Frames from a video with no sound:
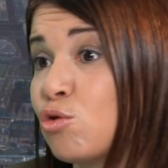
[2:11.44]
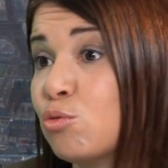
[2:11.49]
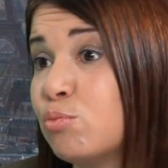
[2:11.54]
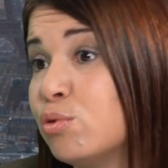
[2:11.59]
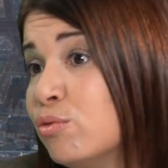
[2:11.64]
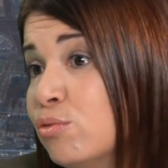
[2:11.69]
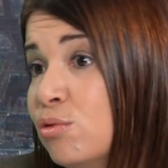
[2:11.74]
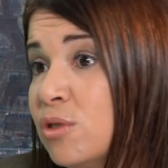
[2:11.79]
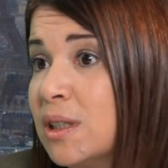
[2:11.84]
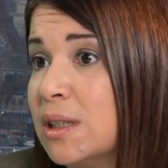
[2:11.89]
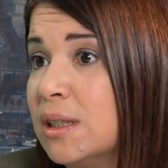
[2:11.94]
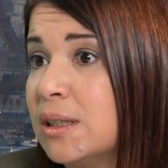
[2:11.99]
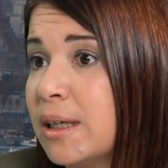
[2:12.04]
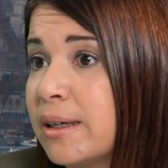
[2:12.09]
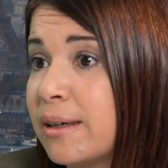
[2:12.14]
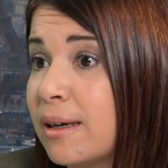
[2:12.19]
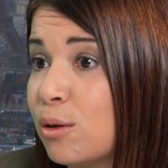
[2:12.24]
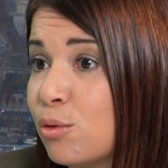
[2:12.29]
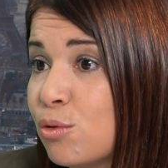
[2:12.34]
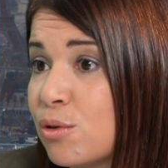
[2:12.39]
je peux vous citer
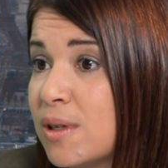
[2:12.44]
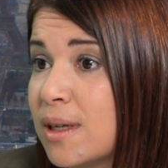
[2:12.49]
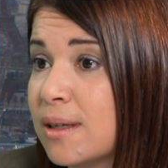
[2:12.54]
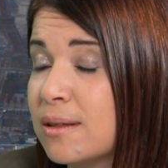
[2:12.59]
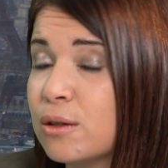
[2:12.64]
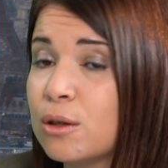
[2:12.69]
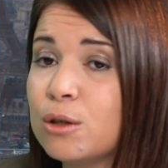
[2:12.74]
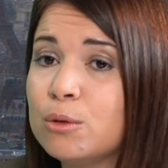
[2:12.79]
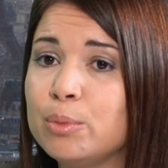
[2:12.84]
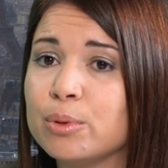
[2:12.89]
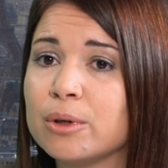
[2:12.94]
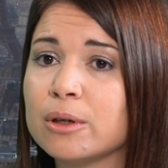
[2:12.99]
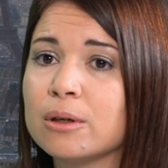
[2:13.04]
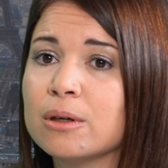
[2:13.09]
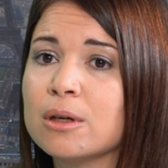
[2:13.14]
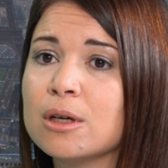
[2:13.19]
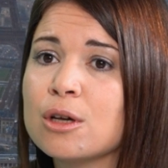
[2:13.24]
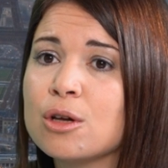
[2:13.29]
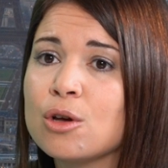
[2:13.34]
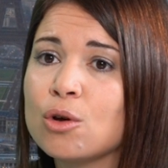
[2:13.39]
quelques exemples
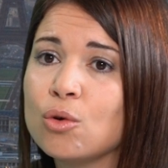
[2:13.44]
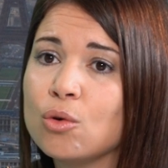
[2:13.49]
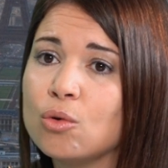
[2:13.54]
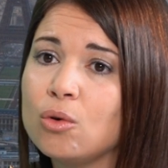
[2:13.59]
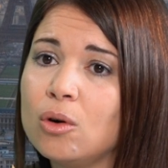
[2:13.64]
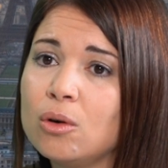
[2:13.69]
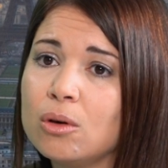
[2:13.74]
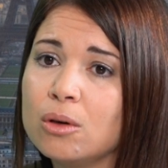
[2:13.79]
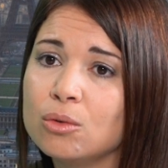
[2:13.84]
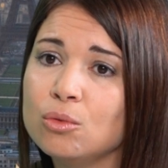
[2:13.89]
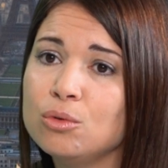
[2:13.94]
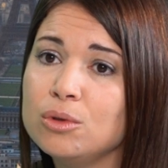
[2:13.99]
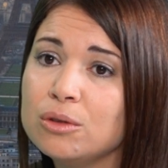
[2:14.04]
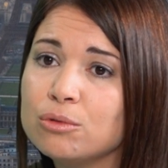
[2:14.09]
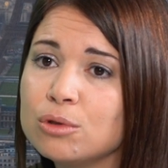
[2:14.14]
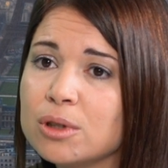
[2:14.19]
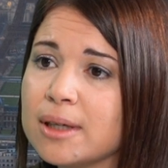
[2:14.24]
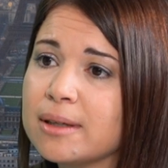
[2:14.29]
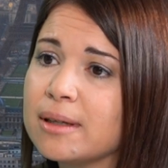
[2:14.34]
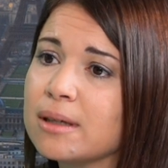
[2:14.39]
au
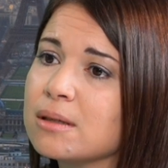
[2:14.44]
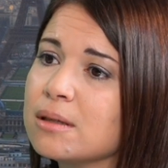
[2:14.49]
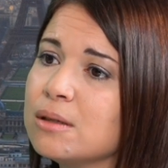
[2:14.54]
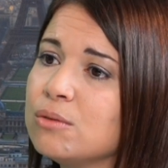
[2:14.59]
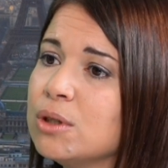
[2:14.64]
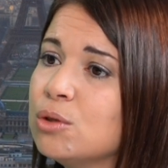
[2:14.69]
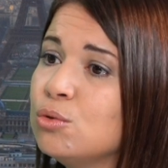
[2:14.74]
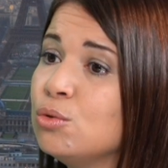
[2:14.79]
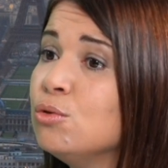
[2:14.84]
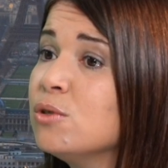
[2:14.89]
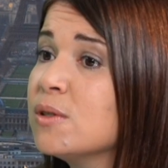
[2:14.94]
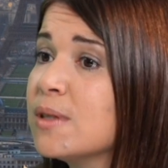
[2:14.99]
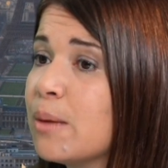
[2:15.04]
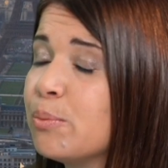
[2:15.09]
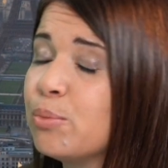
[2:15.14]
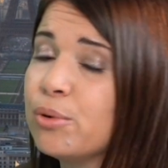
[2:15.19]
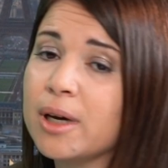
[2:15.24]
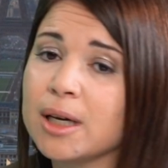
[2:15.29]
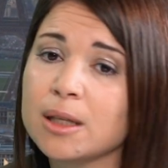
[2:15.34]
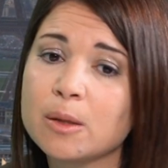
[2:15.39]
niveau d'un individu, ça mhm.
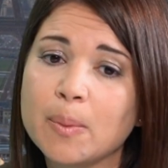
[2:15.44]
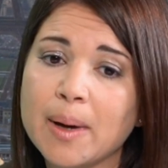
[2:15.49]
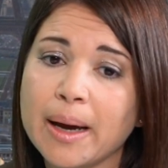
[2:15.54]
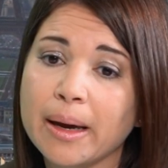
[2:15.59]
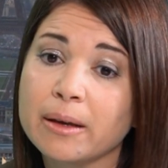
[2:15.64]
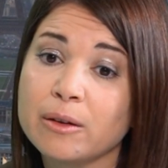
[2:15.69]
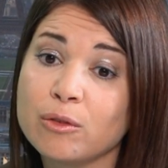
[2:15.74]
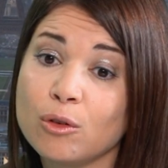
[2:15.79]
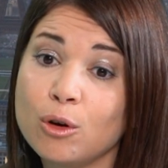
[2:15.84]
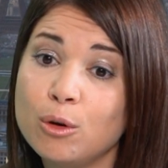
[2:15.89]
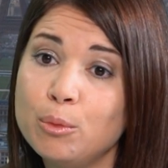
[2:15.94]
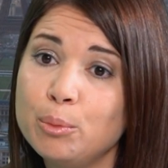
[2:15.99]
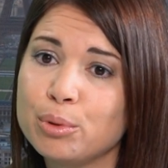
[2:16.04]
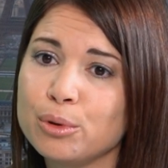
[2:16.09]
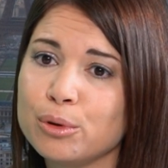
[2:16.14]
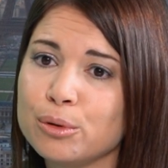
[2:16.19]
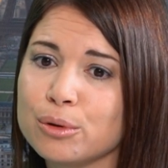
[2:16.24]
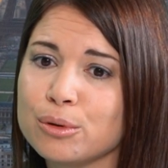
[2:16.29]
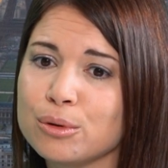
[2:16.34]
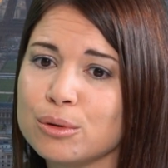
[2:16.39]
peut être par
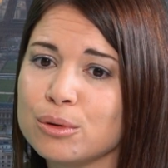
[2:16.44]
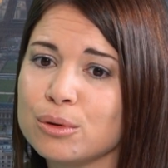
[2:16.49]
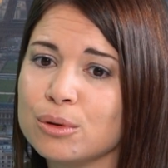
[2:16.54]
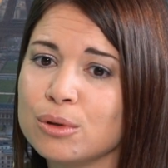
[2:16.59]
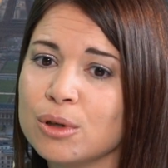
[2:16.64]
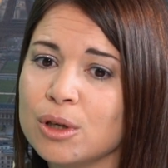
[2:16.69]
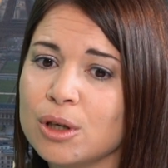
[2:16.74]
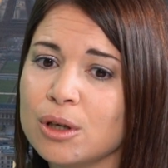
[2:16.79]
exemple euh,